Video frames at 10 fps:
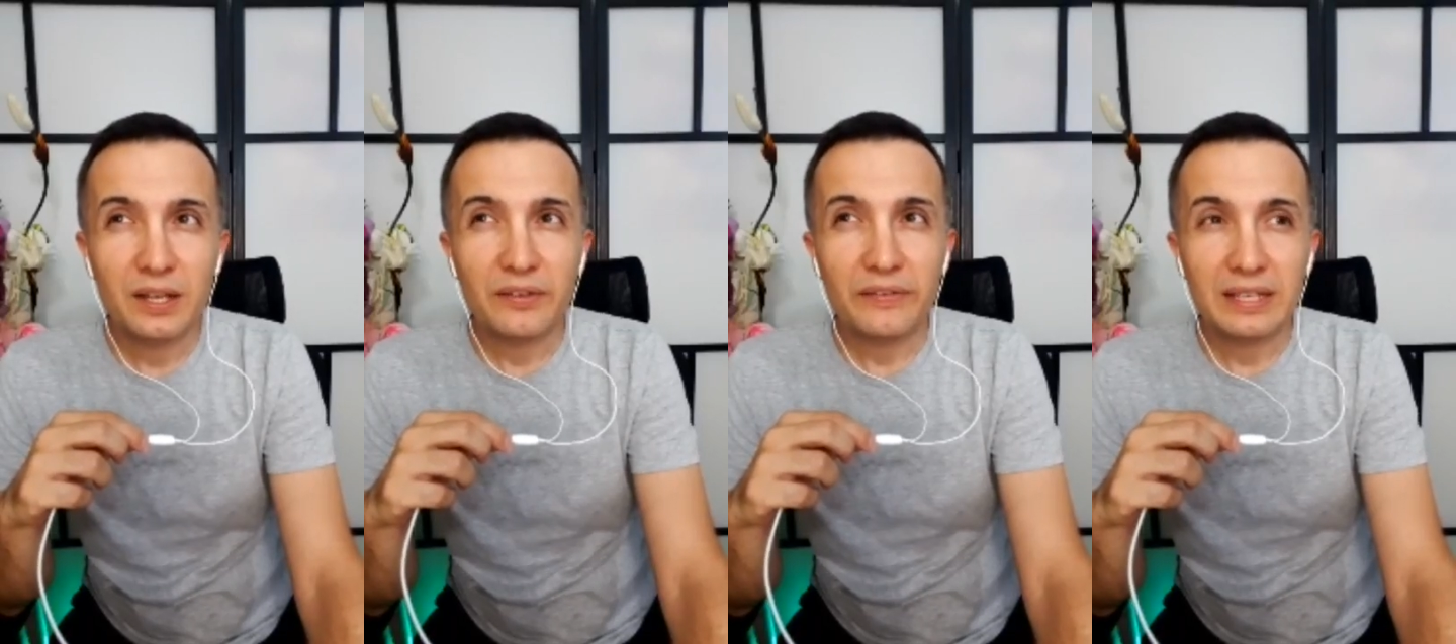
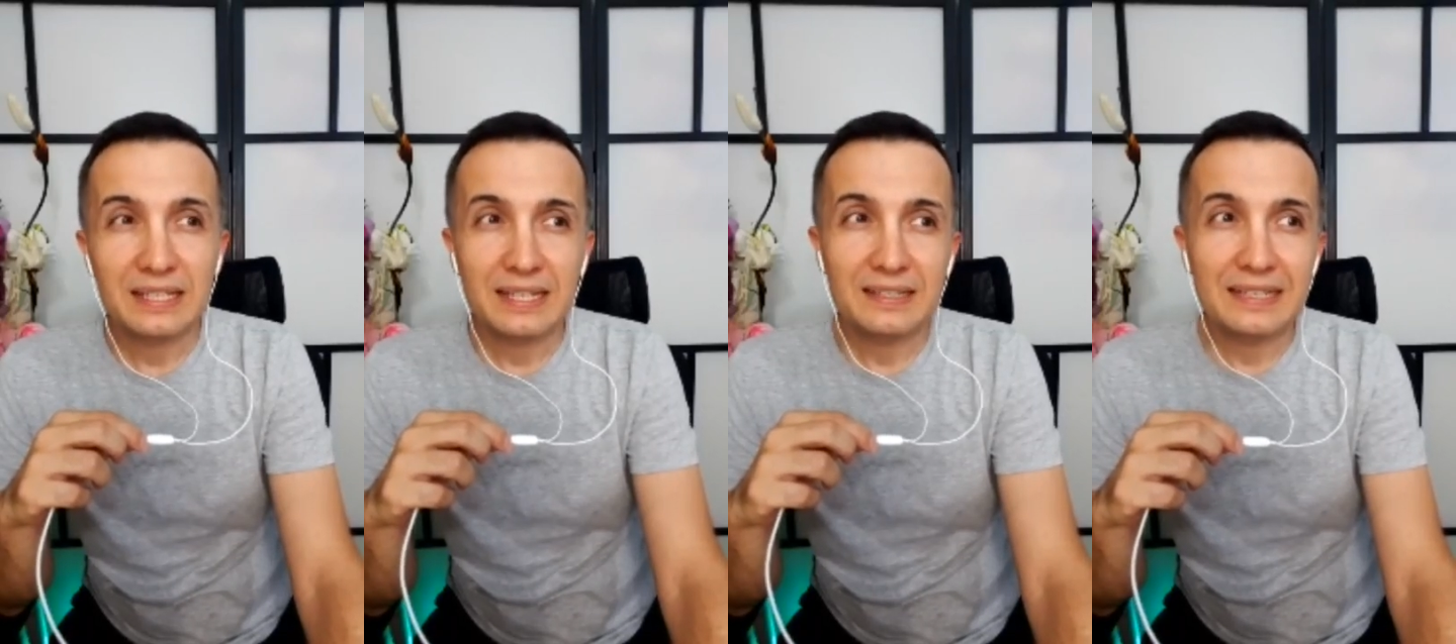ve
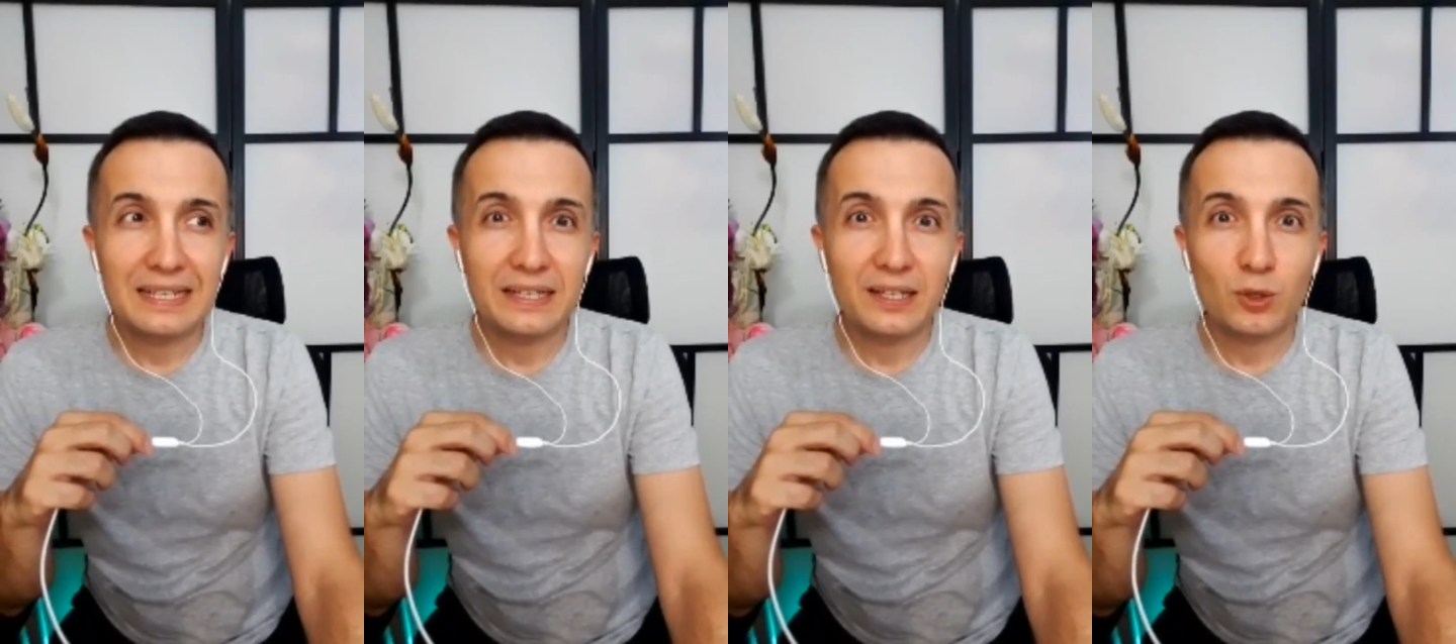
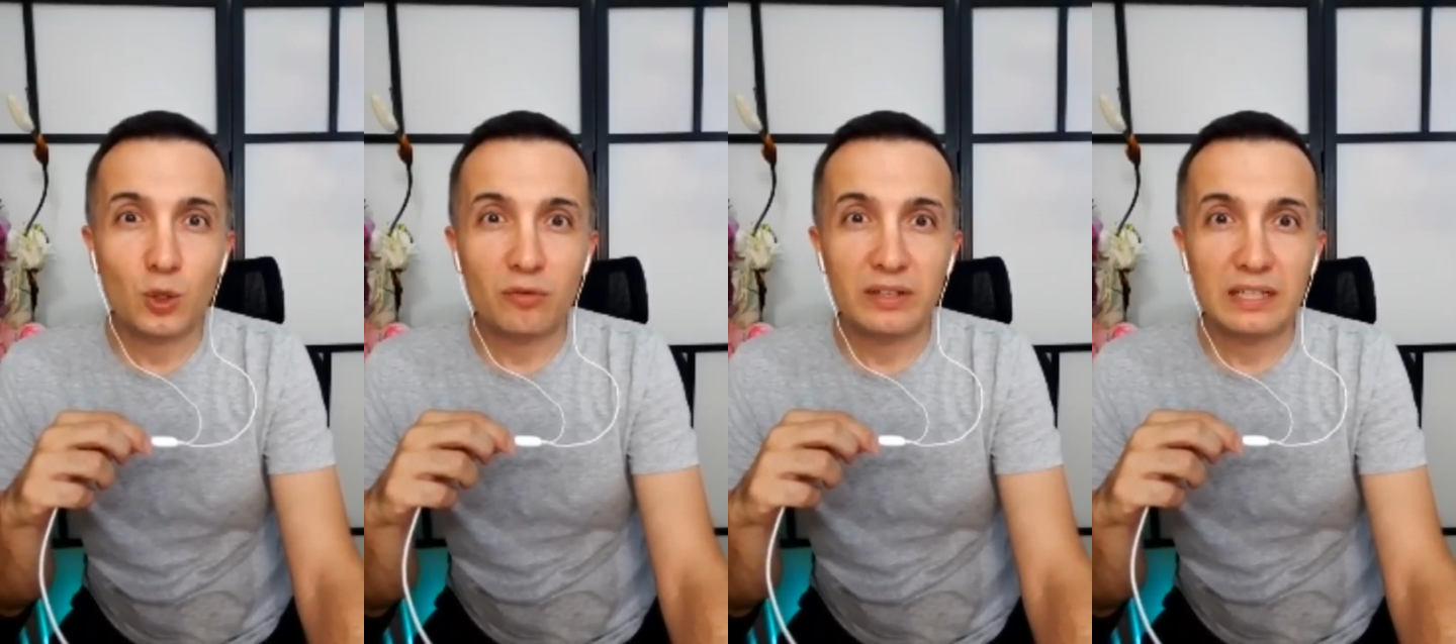kedileri
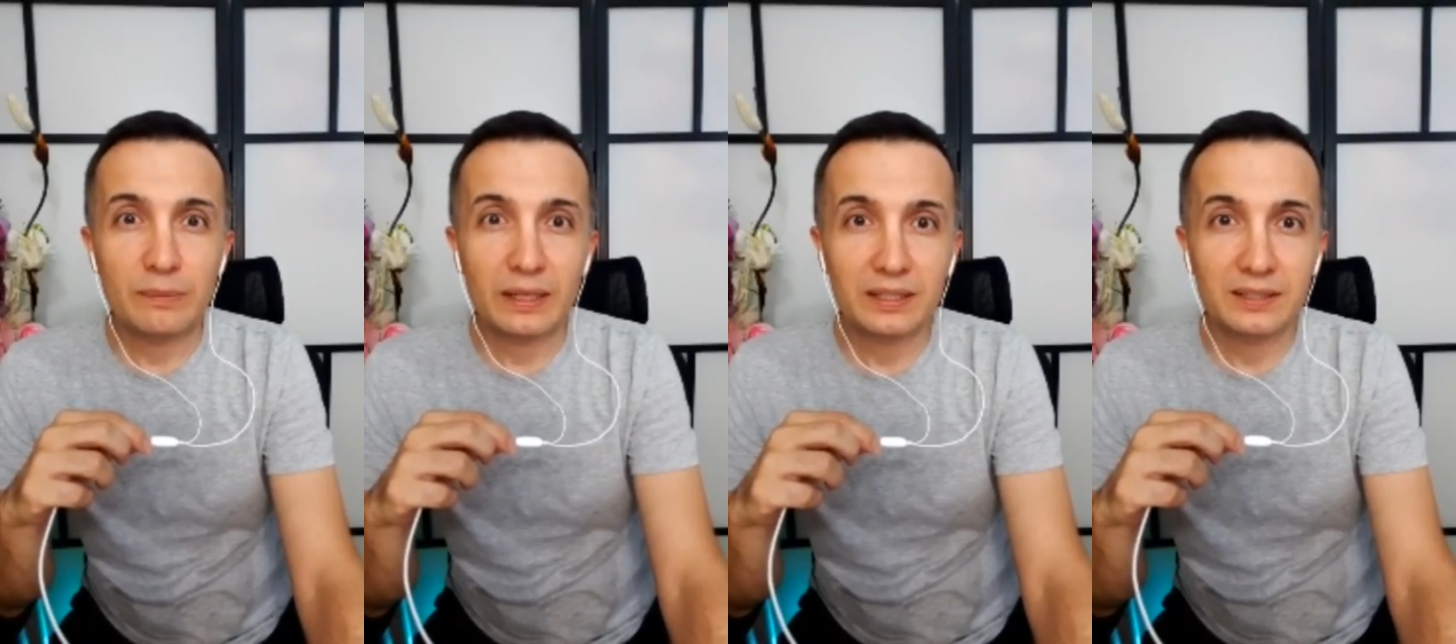
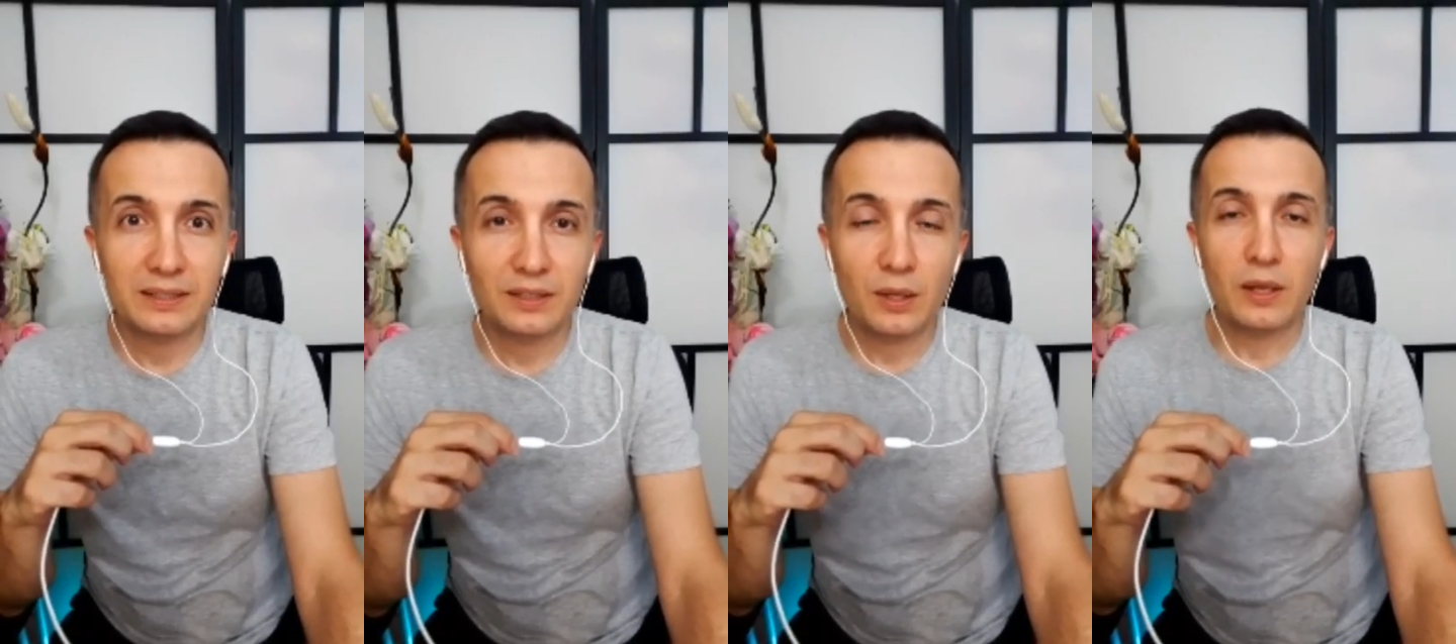kovalamak.
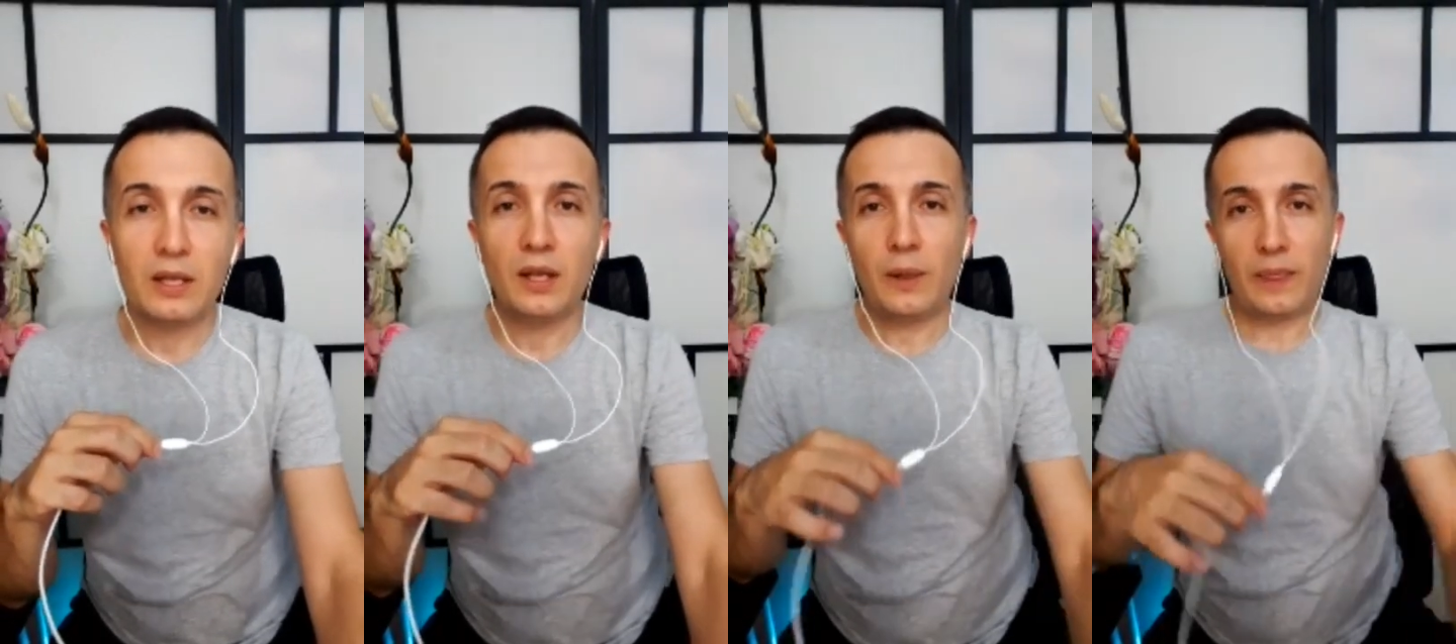
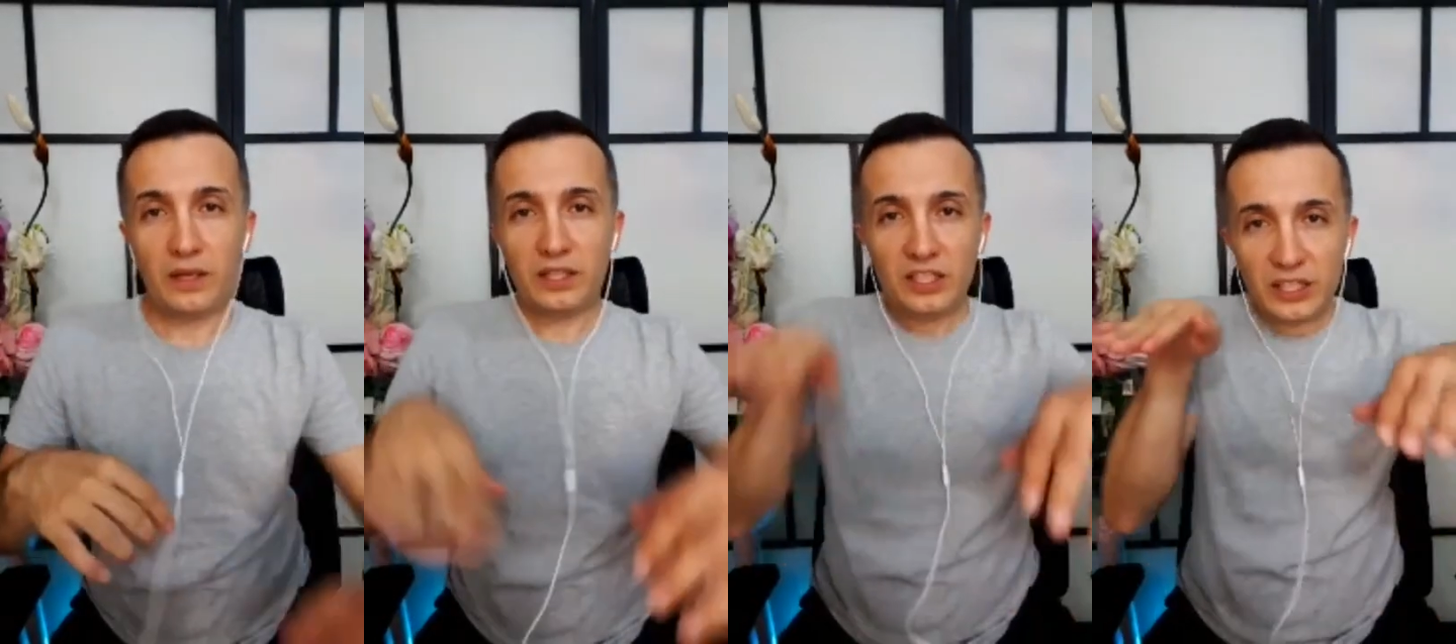
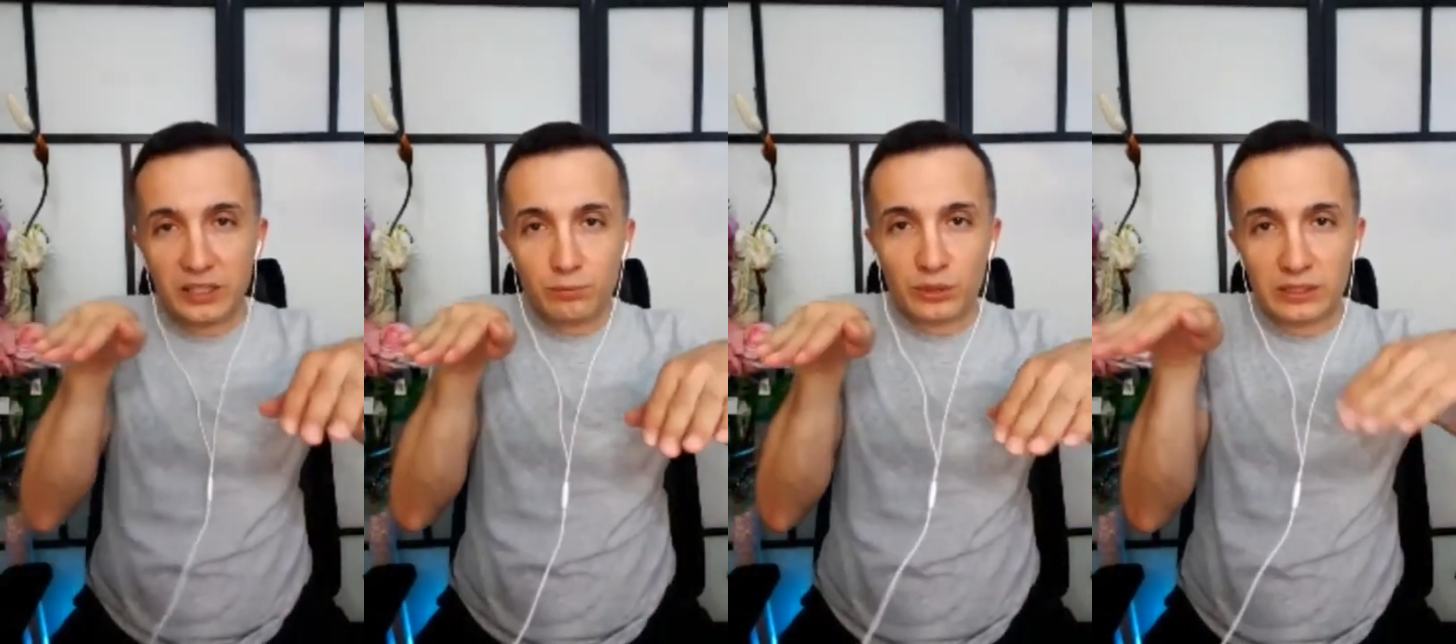
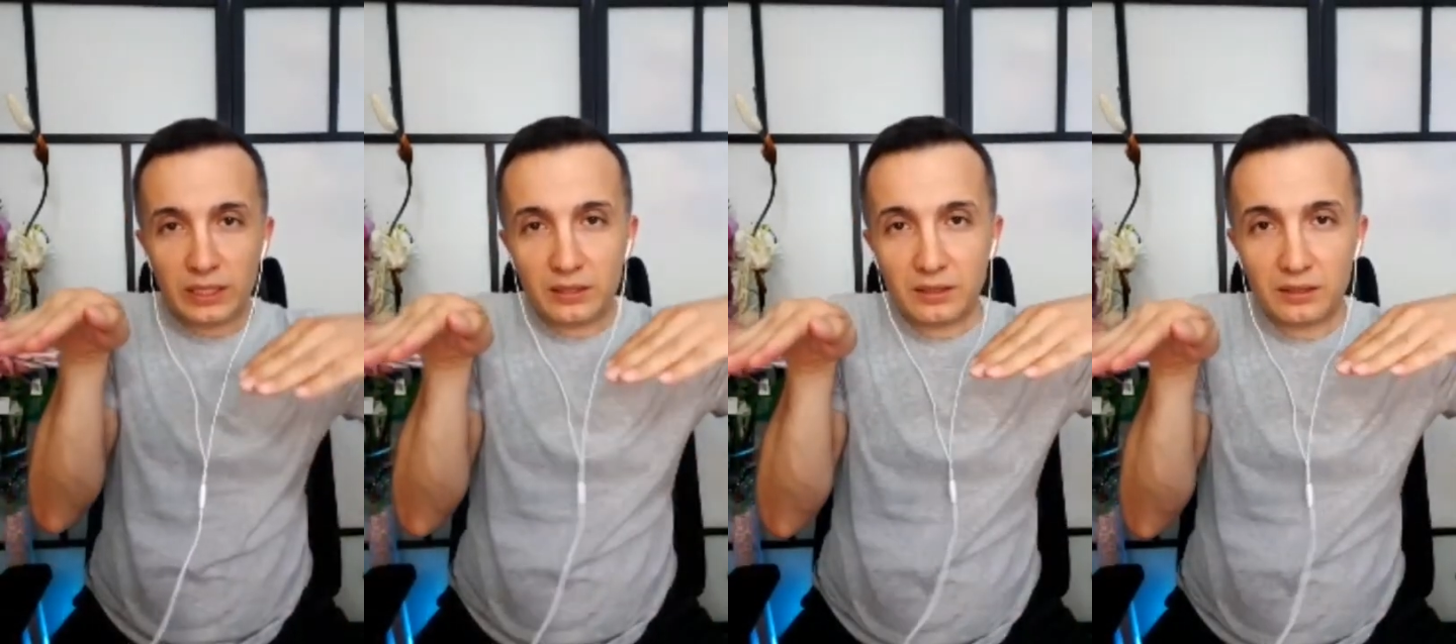Kedi burada